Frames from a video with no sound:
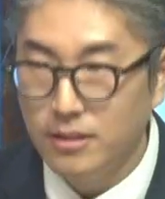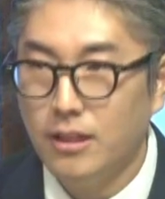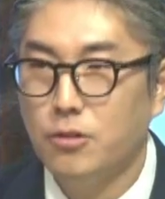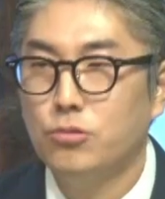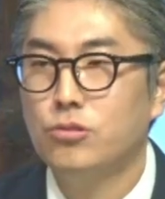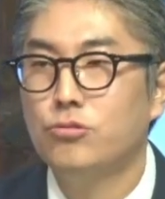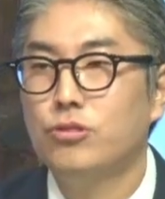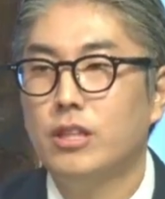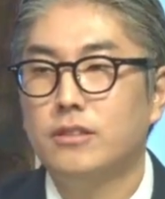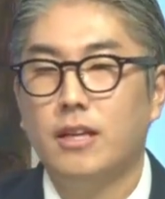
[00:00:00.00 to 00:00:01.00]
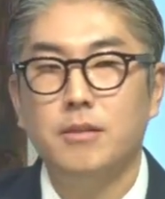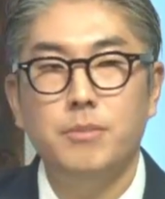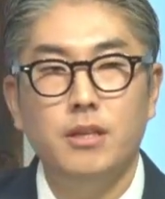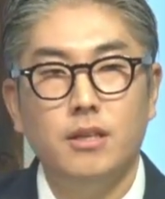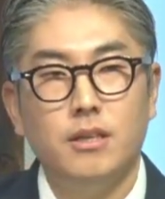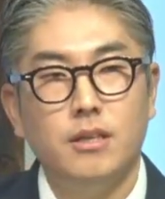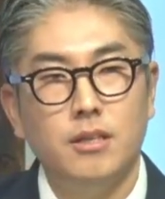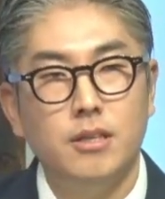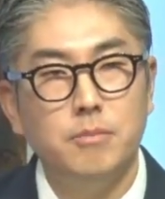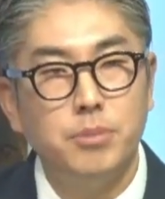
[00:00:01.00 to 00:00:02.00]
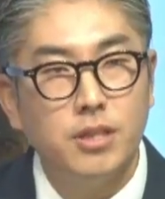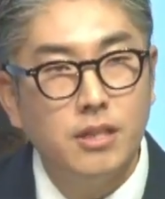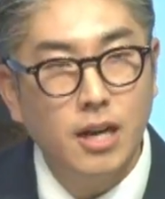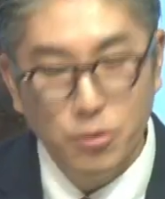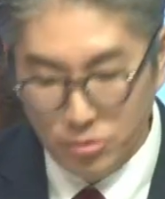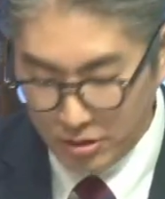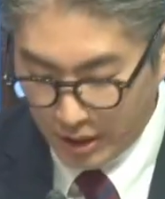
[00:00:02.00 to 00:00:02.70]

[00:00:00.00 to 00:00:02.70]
때로는 우리의 삶이 이 비가 오는